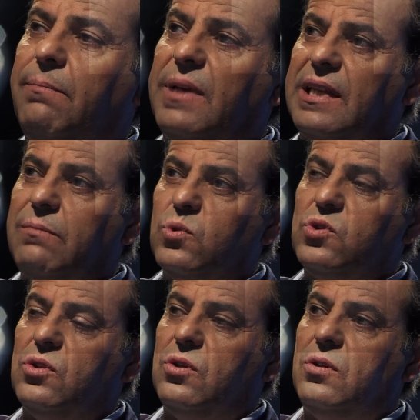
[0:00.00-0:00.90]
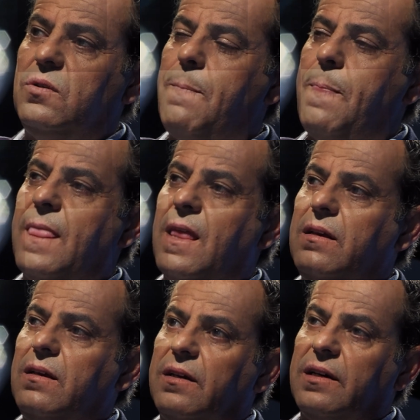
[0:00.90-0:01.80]
Prevenidos, que
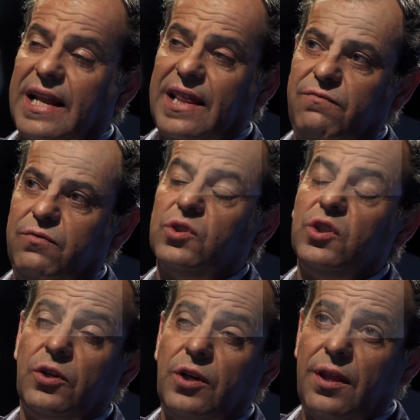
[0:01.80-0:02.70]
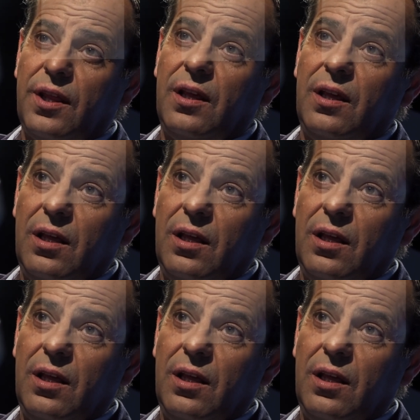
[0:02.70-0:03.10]
comienza el reservado.